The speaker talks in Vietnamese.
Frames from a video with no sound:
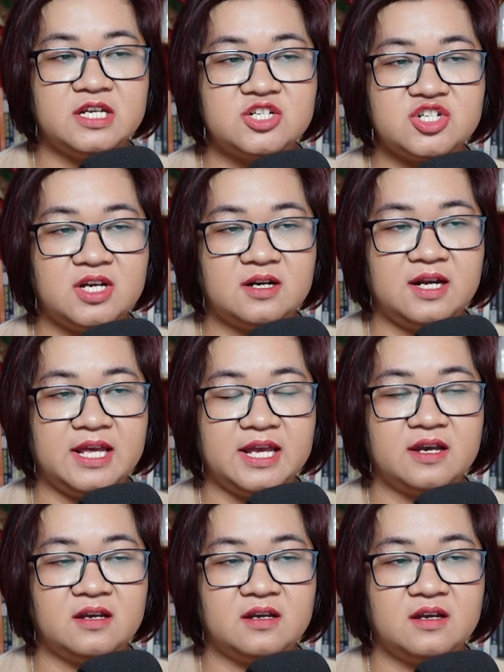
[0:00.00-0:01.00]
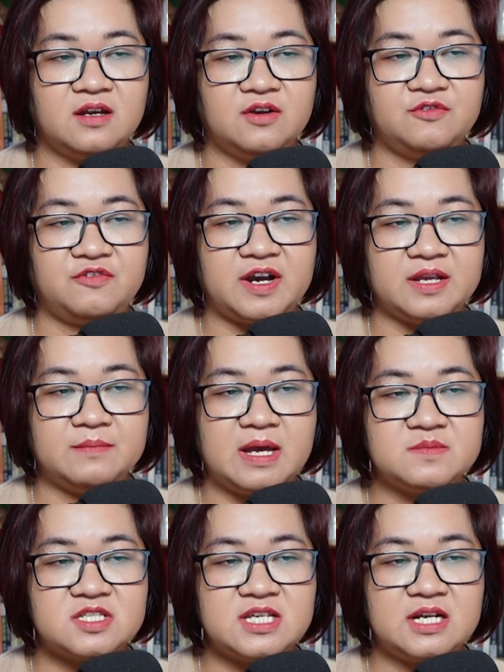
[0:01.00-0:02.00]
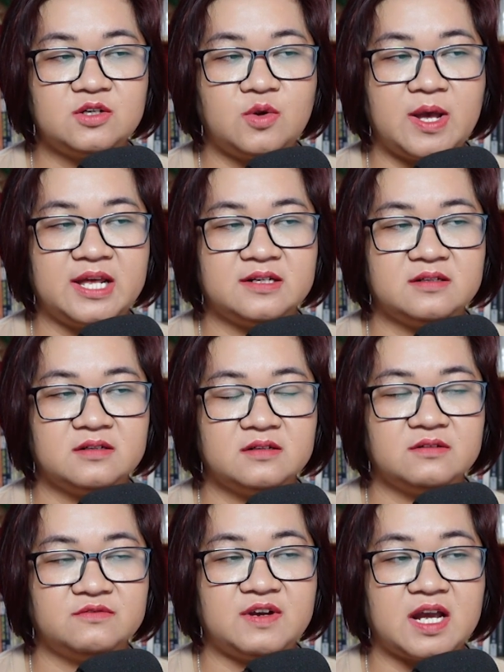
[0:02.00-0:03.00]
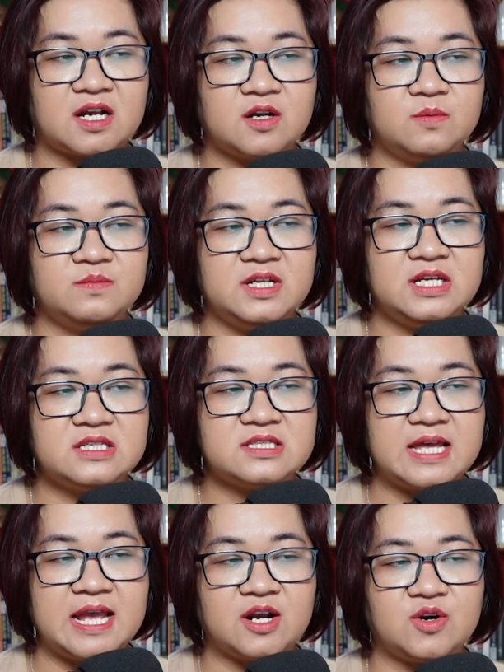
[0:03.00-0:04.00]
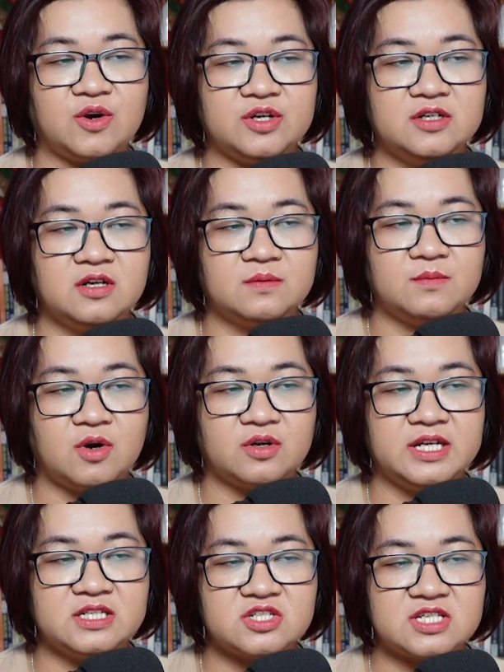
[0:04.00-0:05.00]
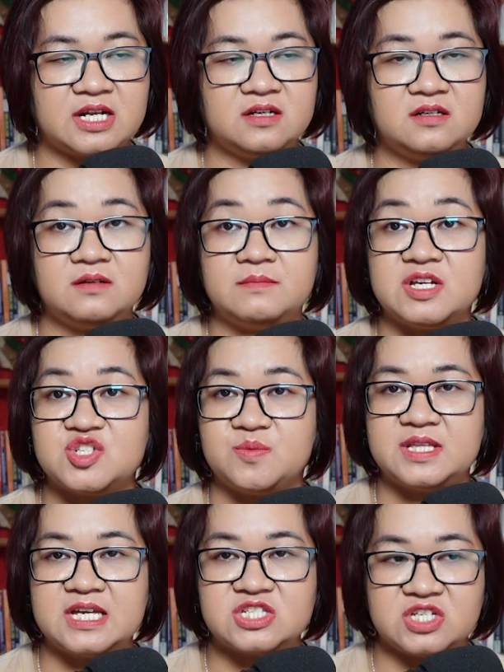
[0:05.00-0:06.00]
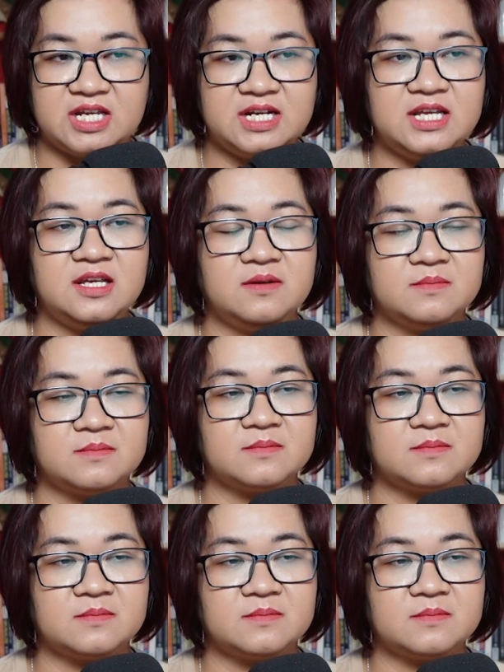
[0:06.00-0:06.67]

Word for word: đi riêng lẻ, phải bám sát đoàn và không đi xa khỏi đường mòn định sẵn mà chúng ta sẽ đi.